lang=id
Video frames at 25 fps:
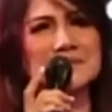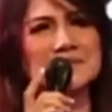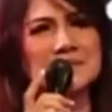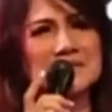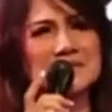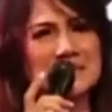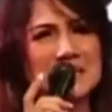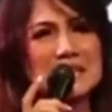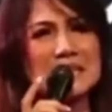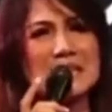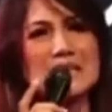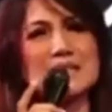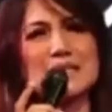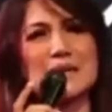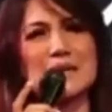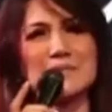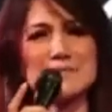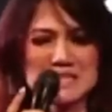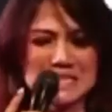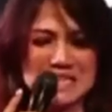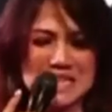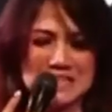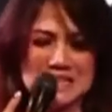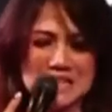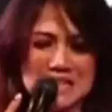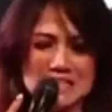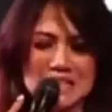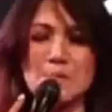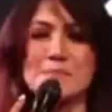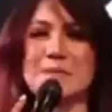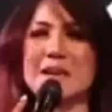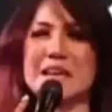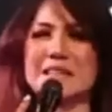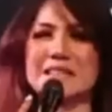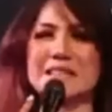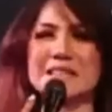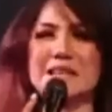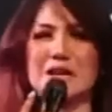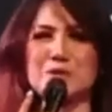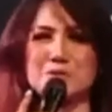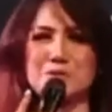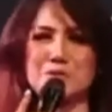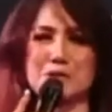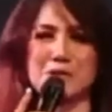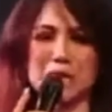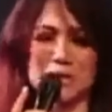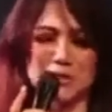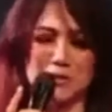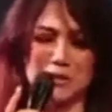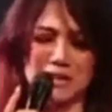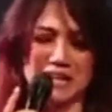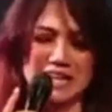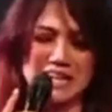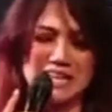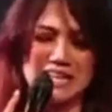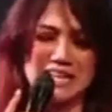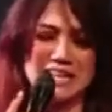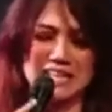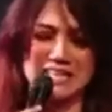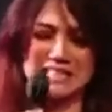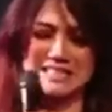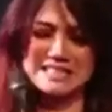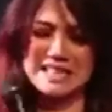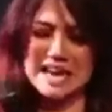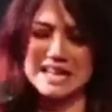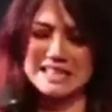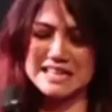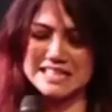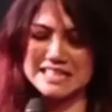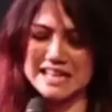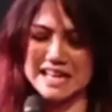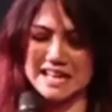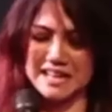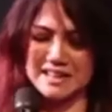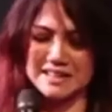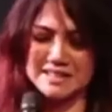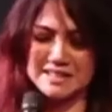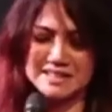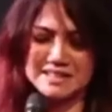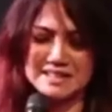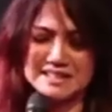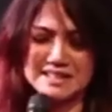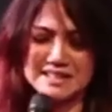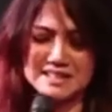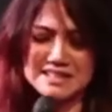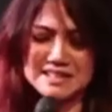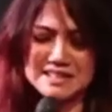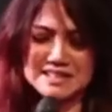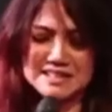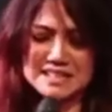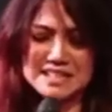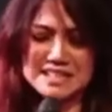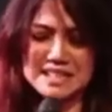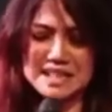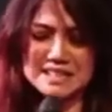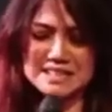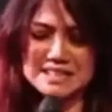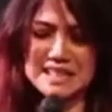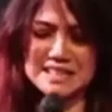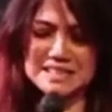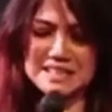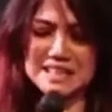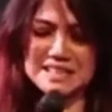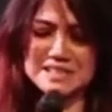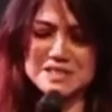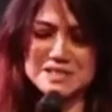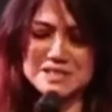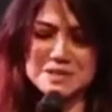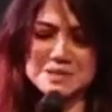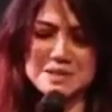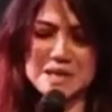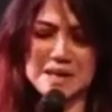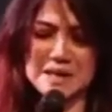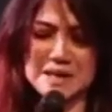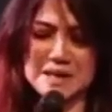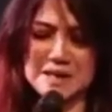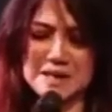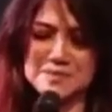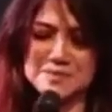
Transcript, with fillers: Eh, kita mencatat apa yang dilakukan oleh Daniel. Dikatakan saudara.